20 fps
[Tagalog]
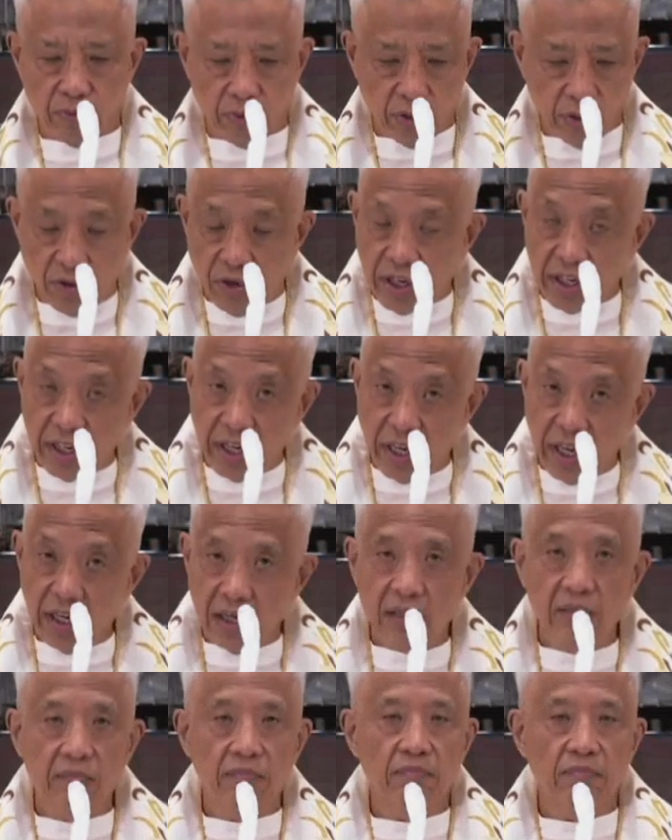Kung hindi,
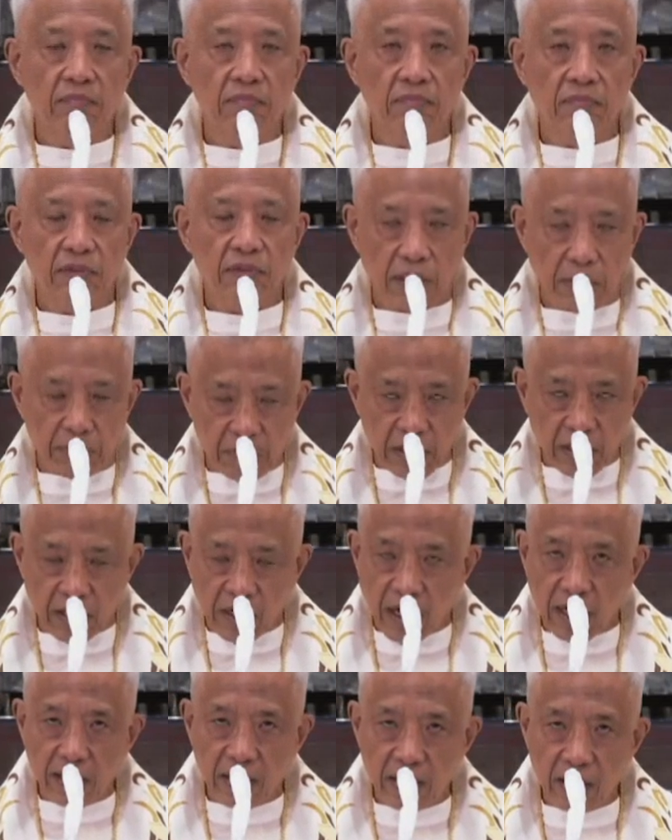sabi ni
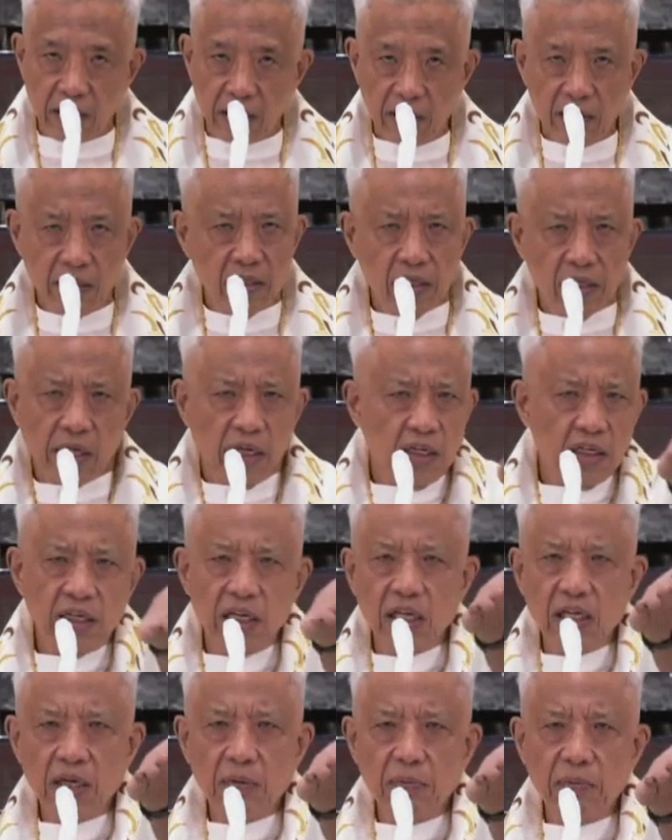Runner,
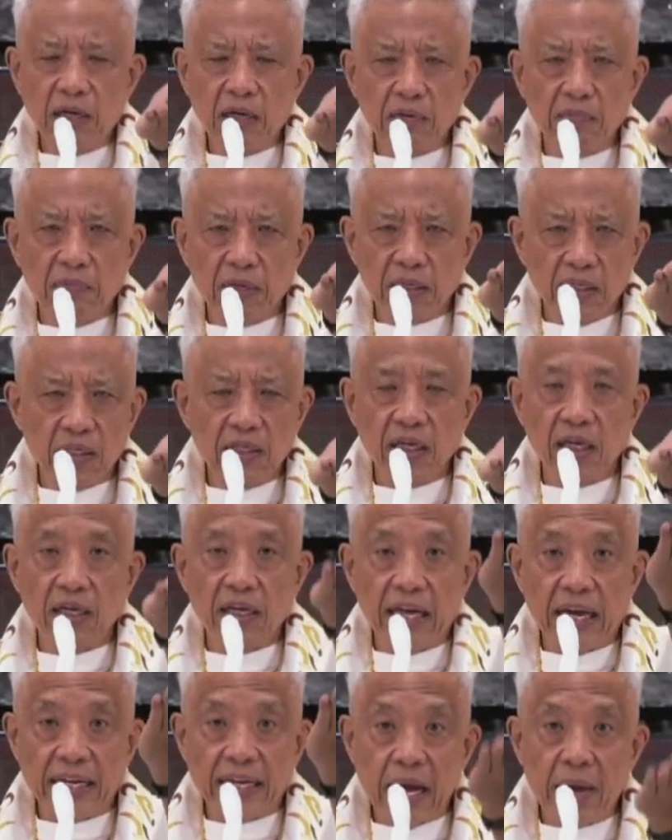hindi ka man lang magiging
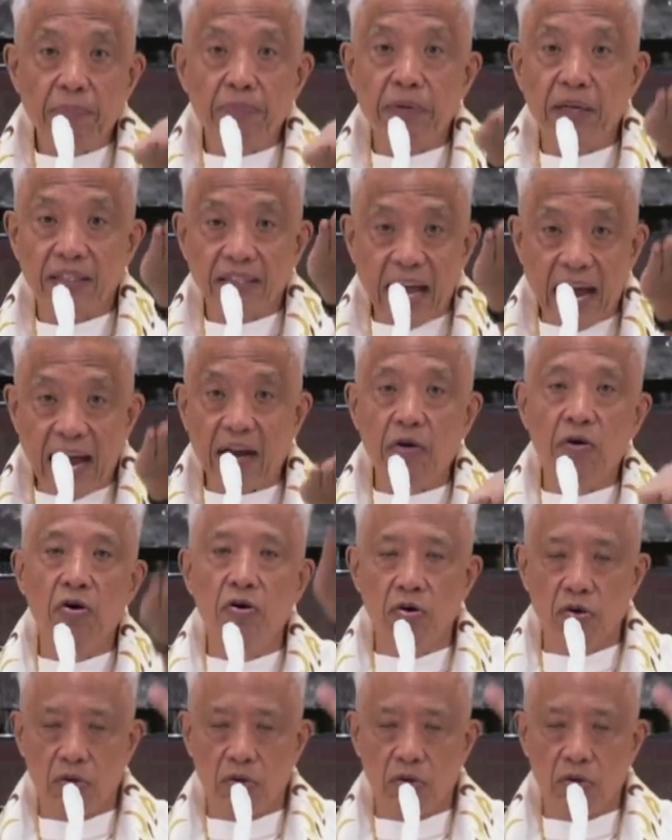ganap na tao.